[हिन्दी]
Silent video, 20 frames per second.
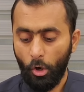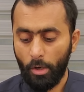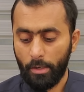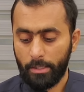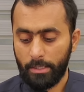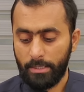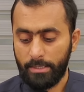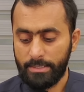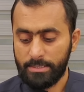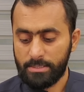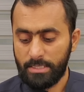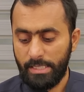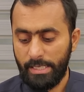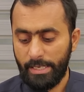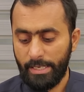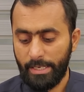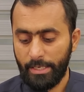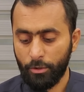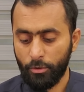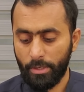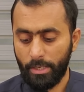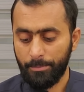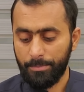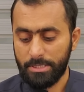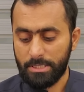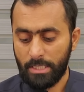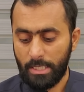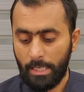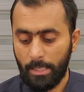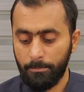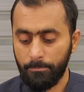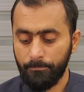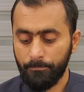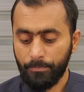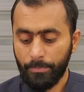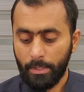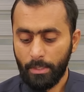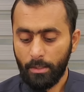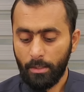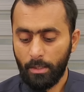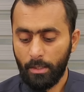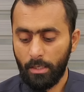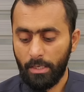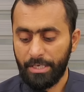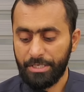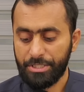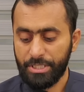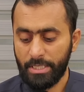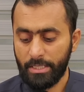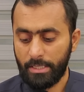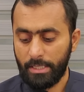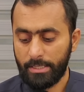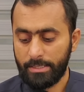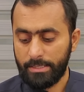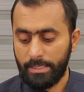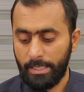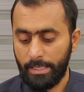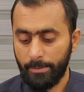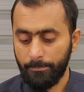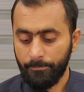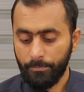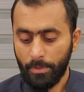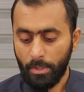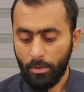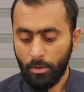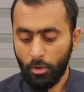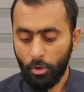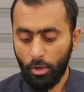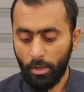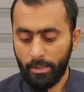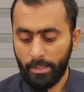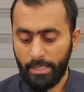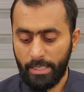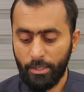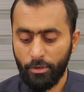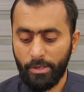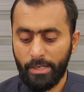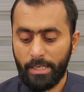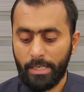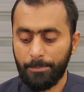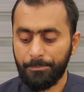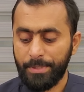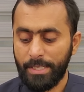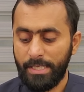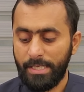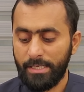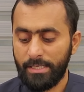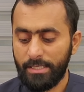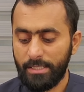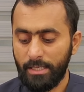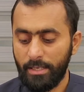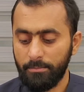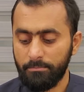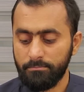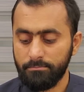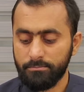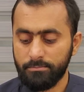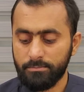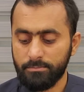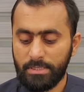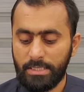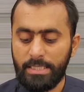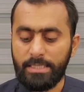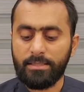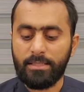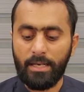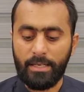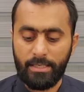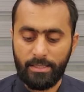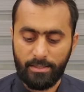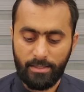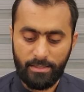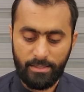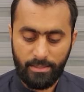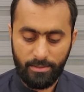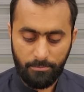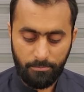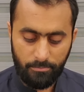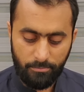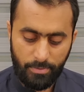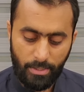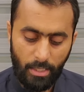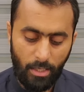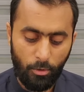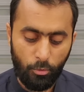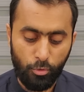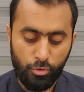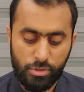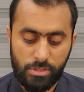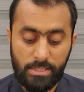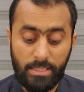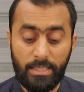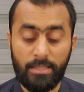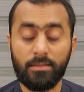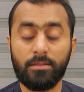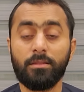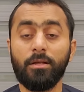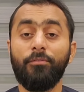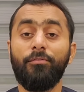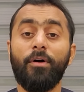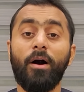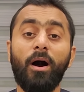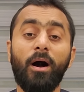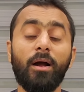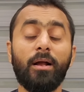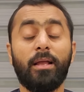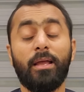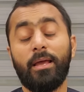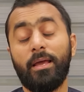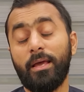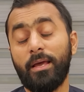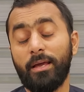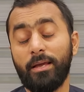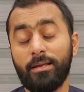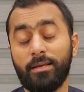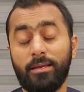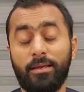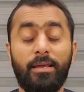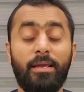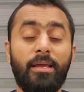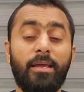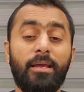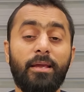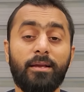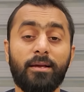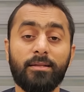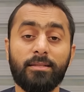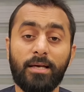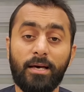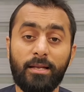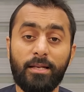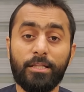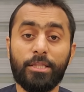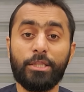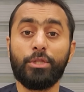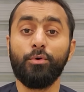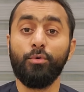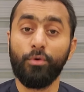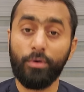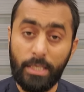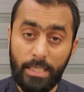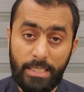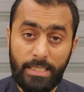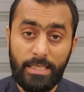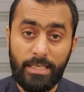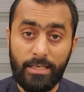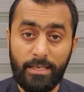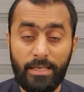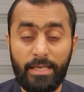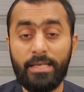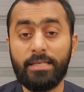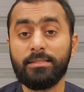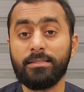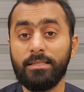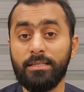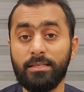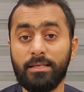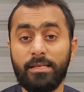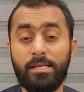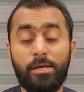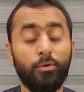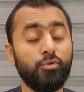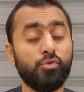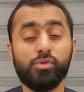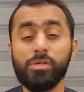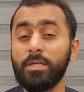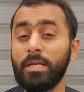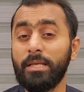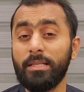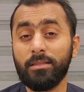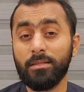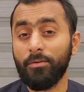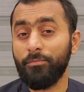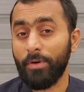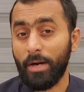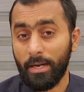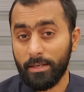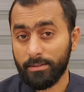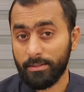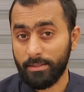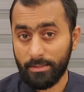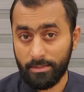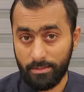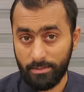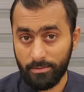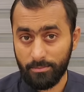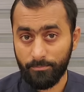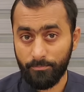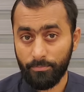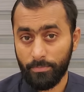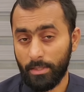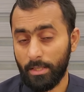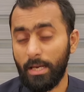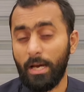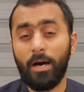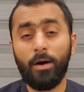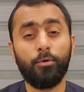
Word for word: और इसलिए इन्होंने भी जनाब एडजन कर दिया है और इन्होंने कब के लिए किया है तीन तारीख के लिए बड़ा हुसन इतफाक़ है कि एक अदालत दो के लिए एक तीन के लिए हुसन इतफाक़ देखिए क्या